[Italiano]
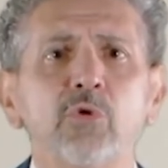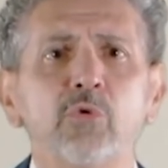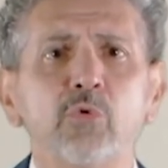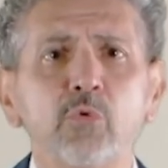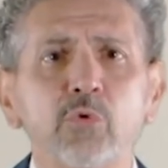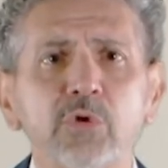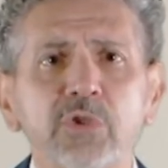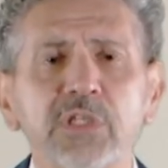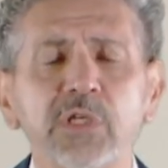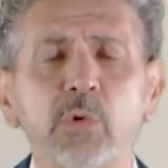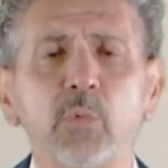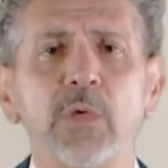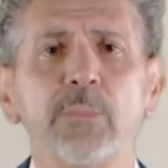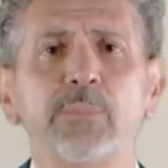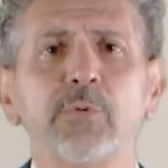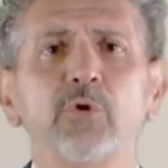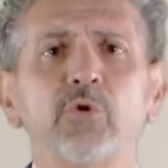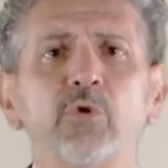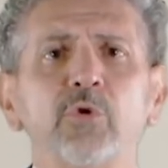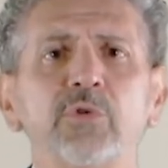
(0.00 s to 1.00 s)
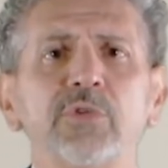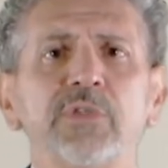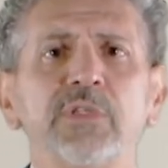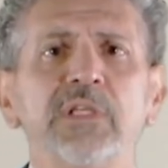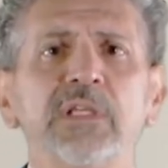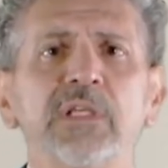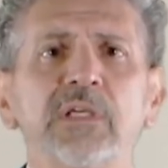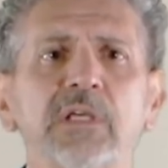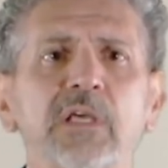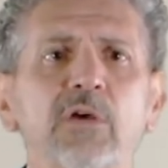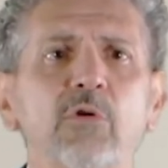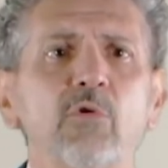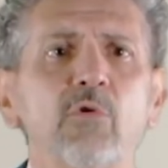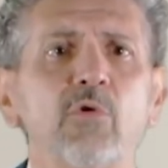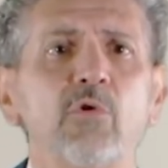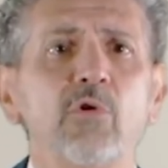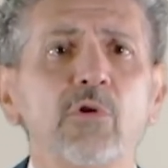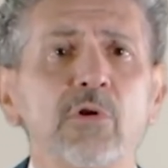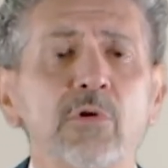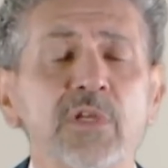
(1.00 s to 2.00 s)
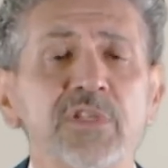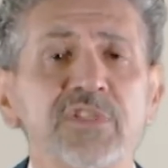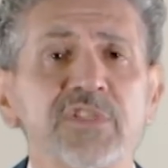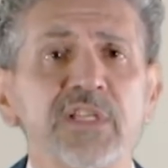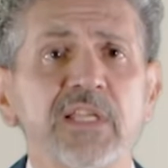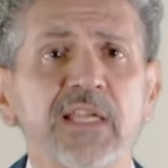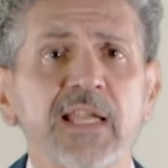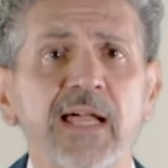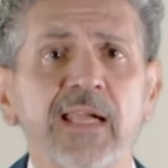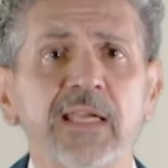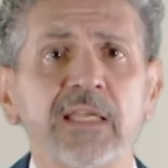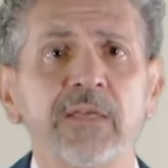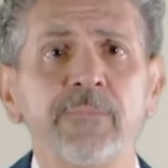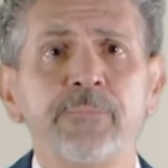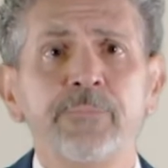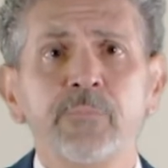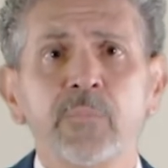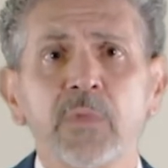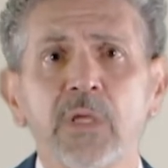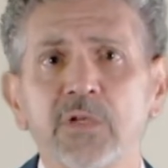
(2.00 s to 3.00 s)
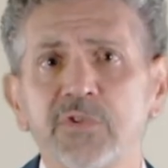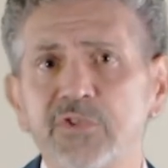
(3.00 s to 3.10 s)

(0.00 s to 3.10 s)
tutti quei prodotti che concorrono a generare